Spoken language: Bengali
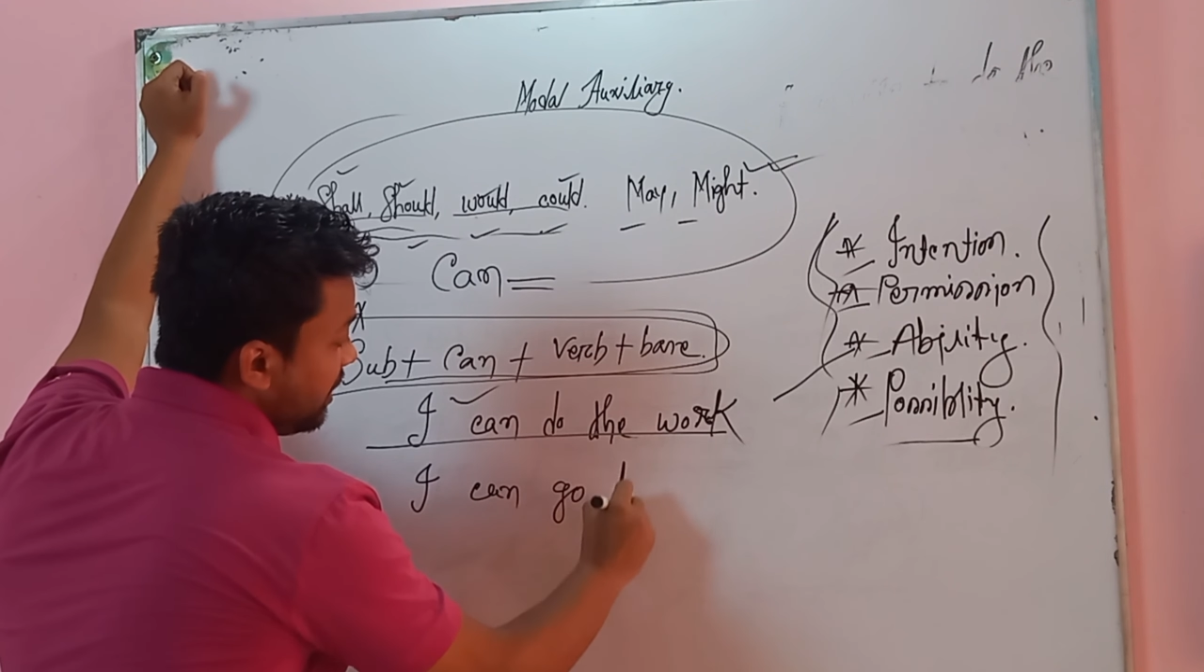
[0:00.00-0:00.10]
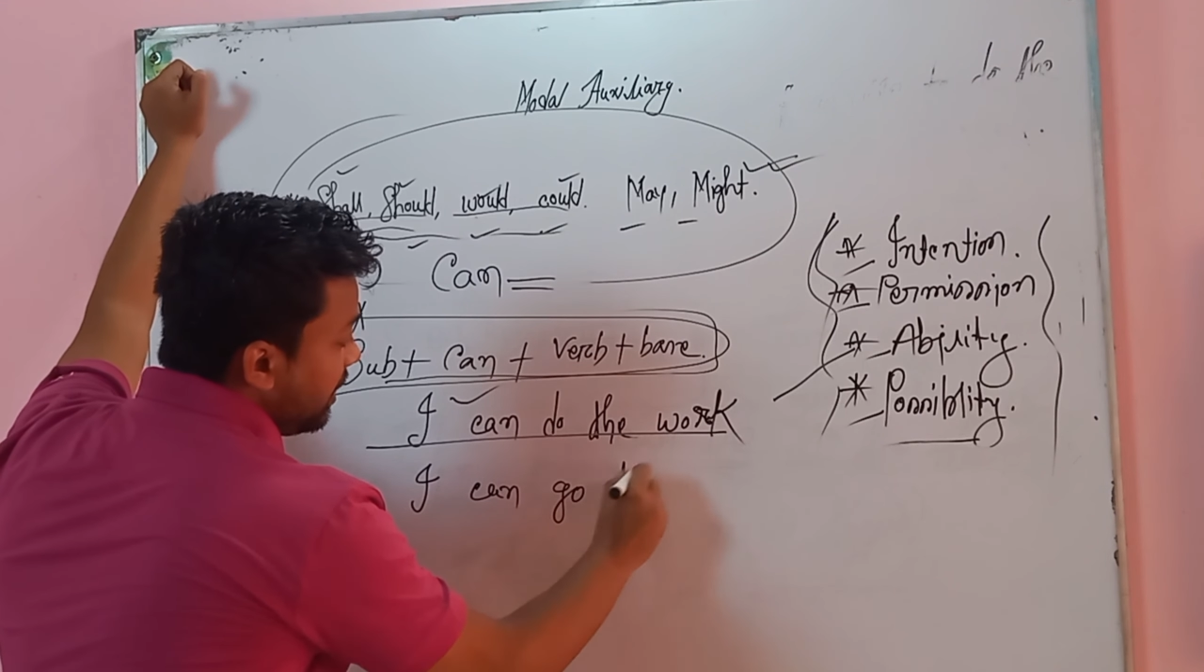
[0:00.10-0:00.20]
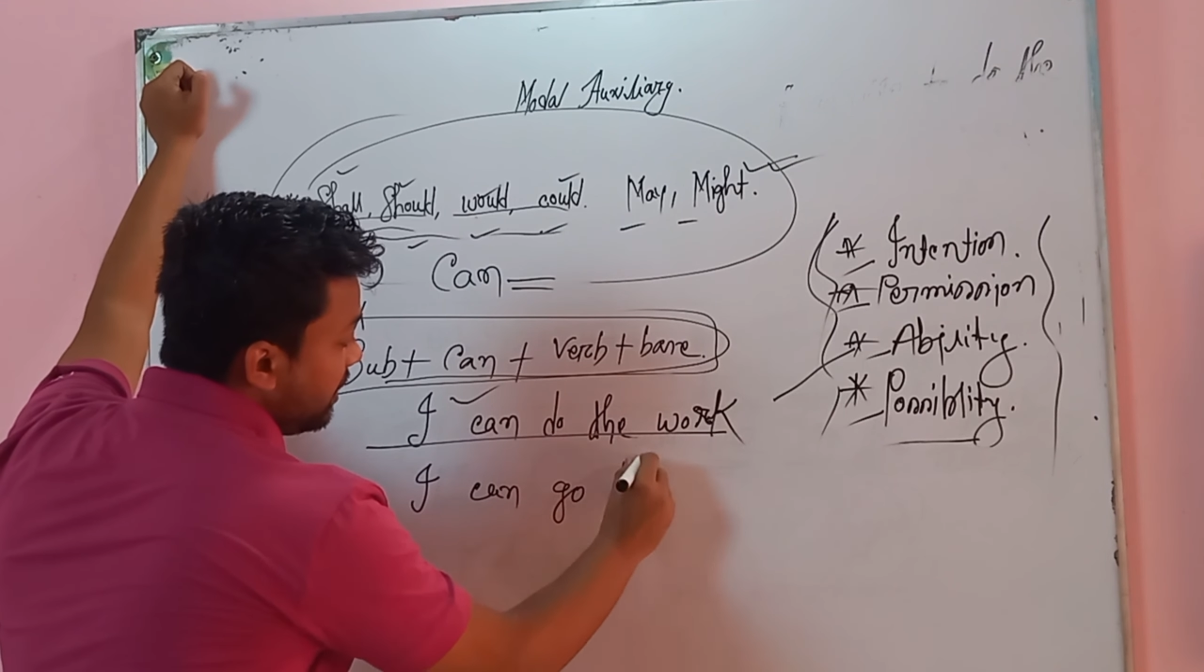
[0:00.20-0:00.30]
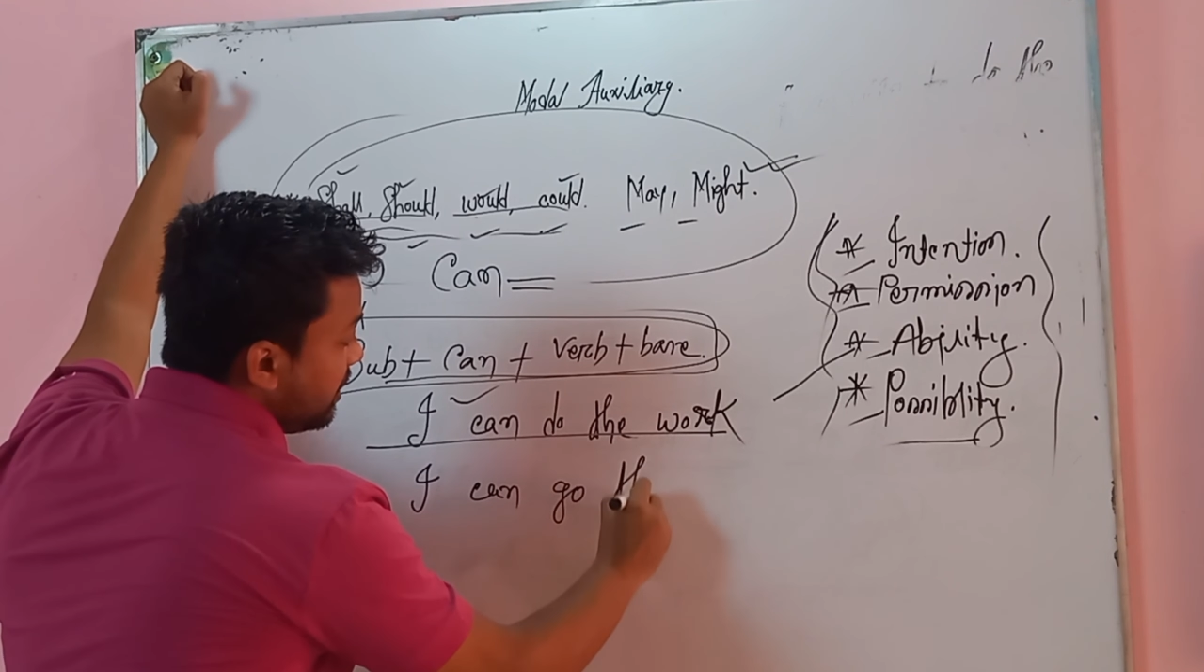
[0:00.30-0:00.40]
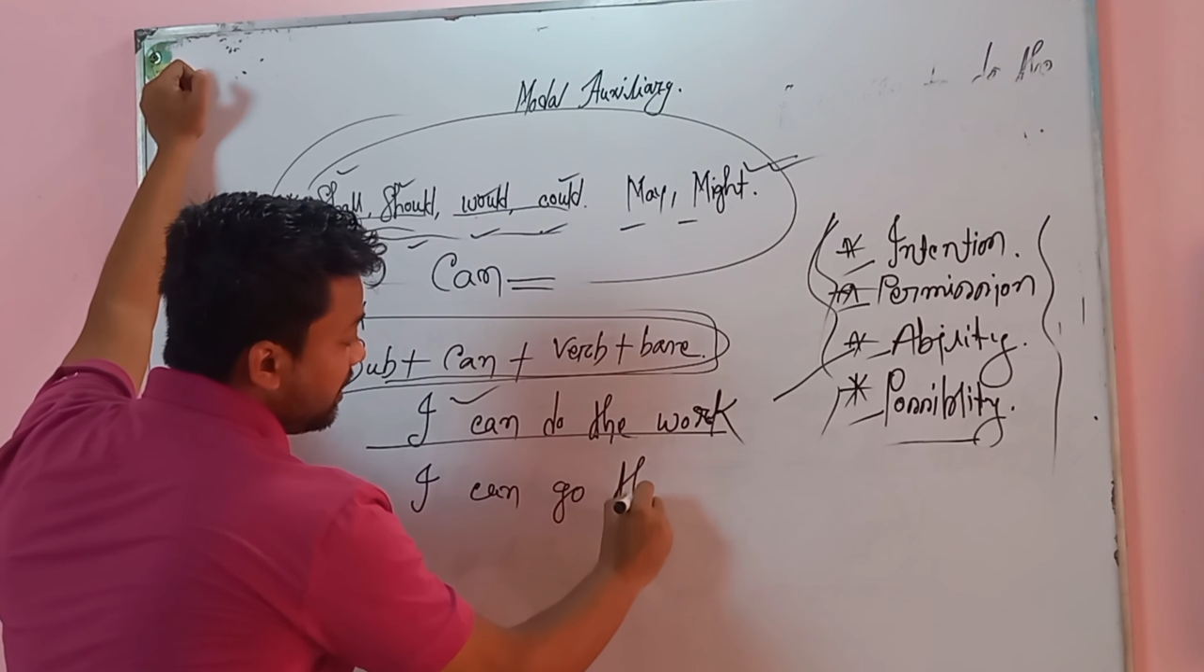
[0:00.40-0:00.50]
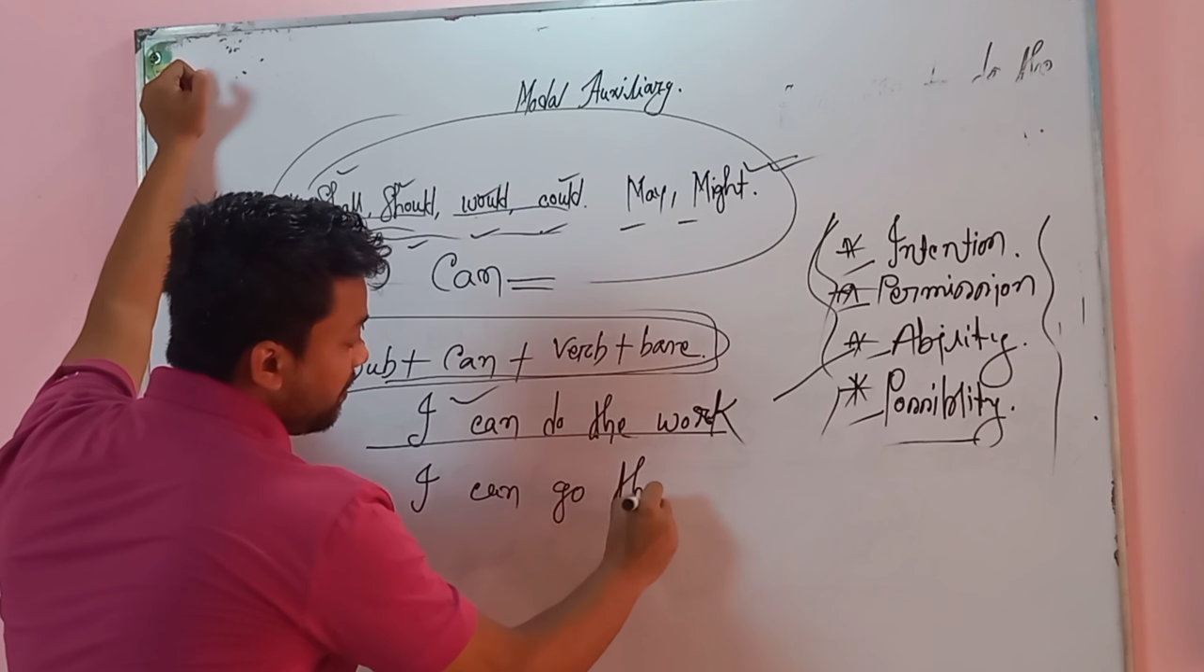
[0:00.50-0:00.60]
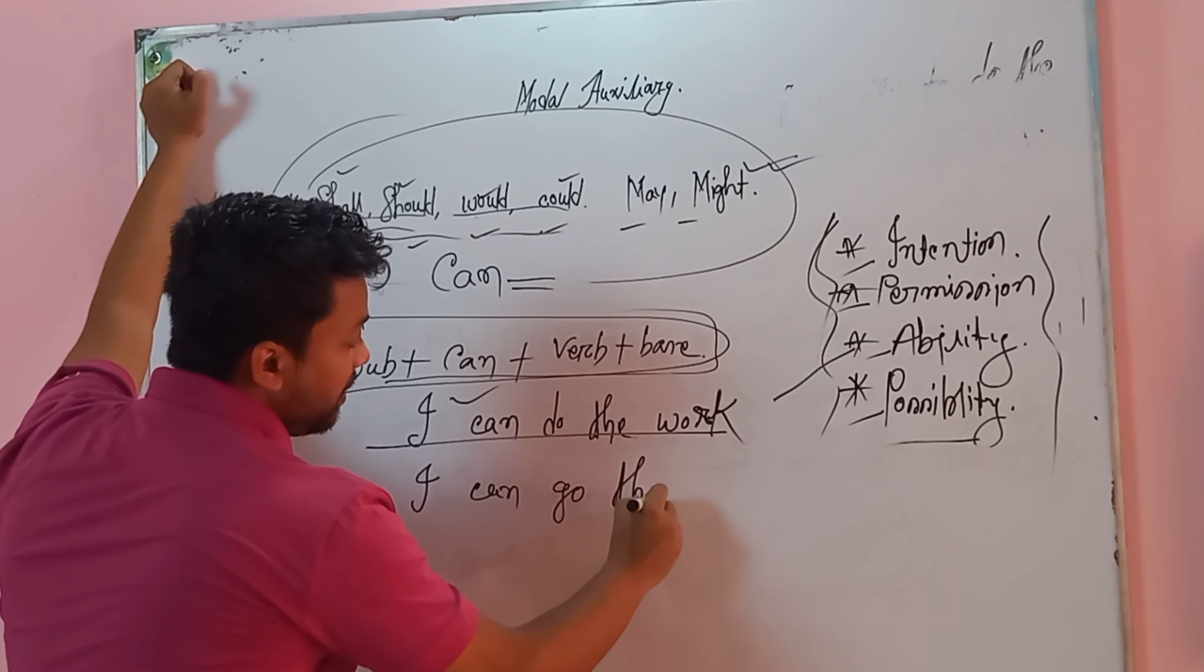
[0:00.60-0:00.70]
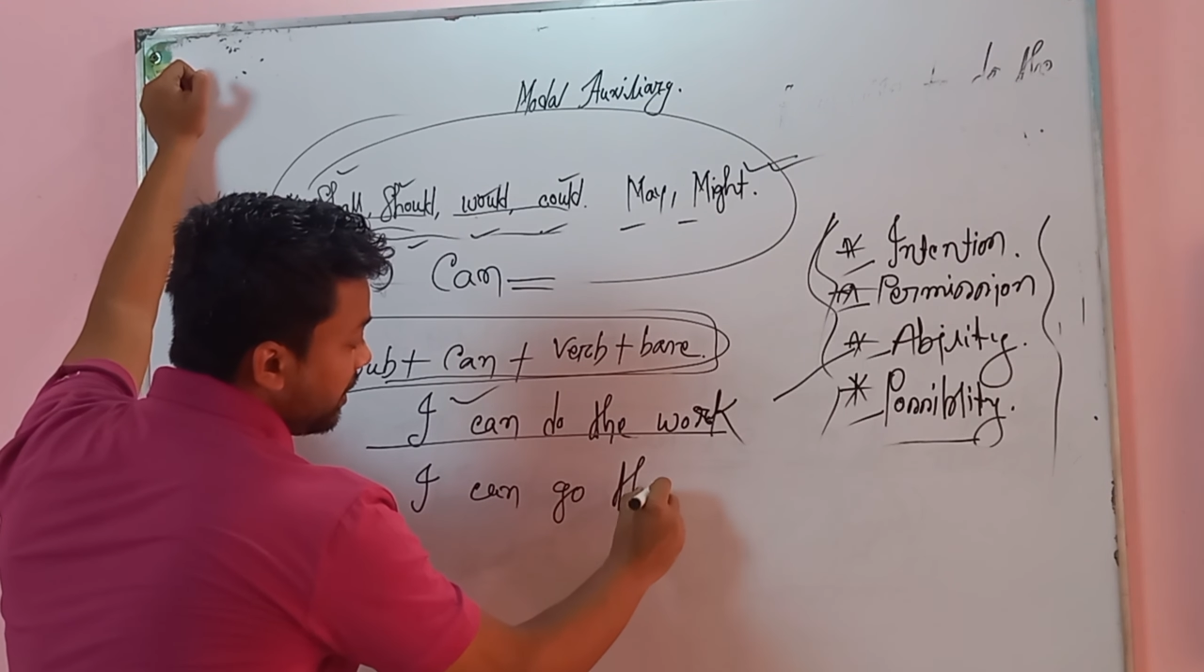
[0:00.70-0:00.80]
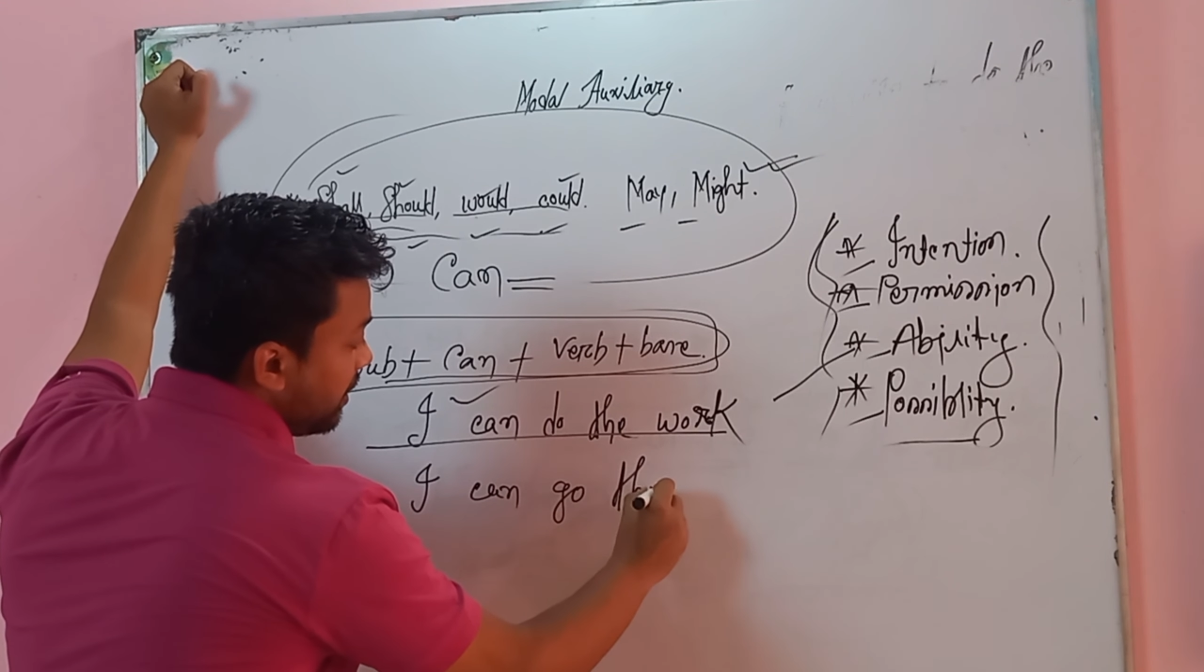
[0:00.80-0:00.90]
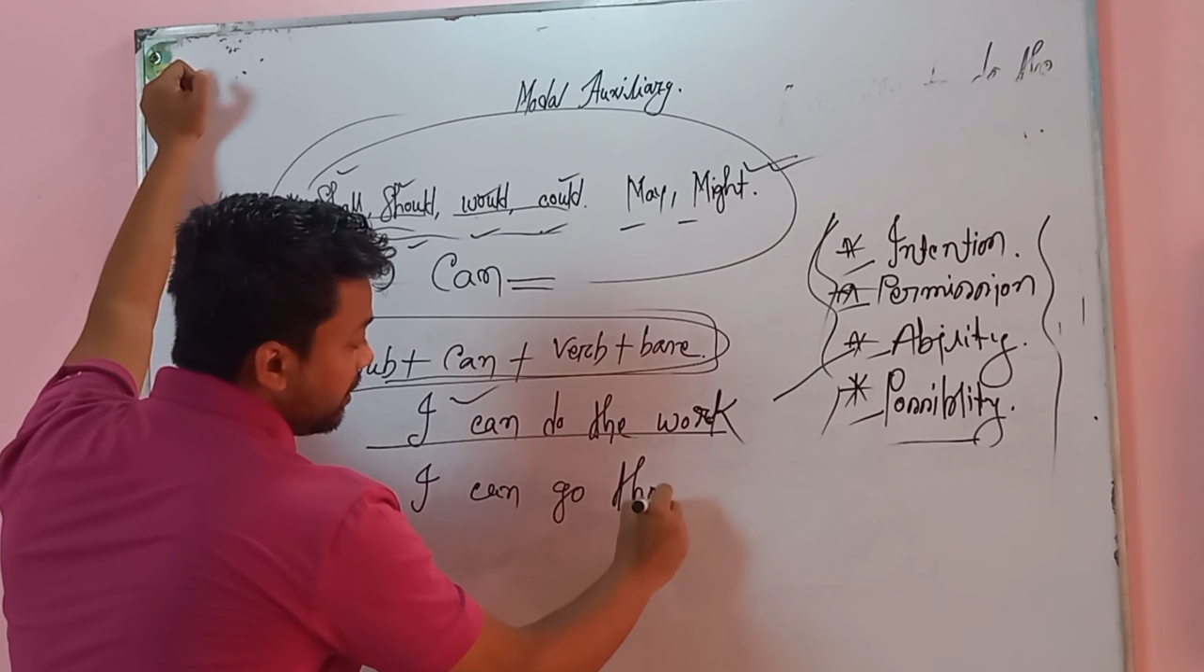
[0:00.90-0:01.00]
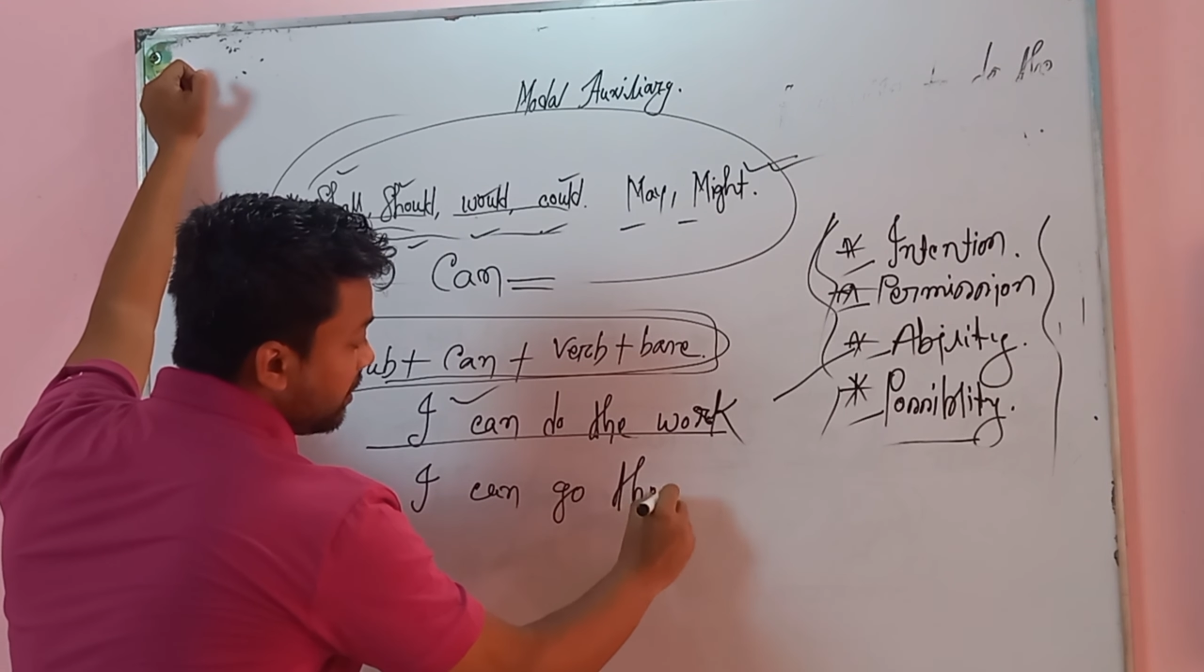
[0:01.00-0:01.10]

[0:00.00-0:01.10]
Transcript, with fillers: সেখানে যেতে পারি